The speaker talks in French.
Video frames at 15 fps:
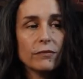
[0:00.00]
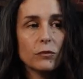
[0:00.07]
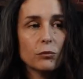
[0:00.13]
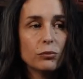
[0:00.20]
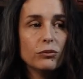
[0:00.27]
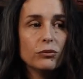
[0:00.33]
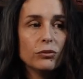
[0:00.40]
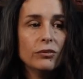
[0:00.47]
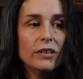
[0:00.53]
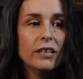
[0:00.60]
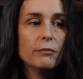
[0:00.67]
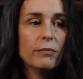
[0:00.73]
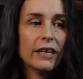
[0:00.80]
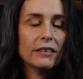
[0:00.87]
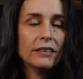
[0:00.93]

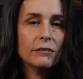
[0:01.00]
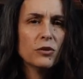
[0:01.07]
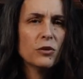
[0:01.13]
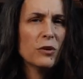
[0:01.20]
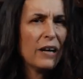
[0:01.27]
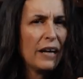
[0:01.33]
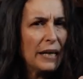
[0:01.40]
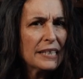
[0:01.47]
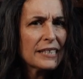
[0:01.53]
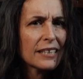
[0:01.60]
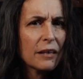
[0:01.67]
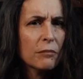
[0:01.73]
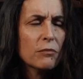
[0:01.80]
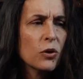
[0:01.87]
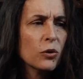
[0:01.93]
bousculés par des moments
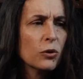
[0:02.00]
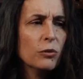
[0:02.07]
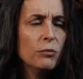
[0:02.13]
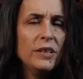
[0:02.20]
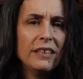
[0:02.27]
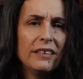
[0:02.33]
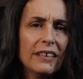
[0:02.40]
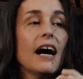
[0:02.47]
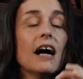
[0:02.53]
extrêmement comiques.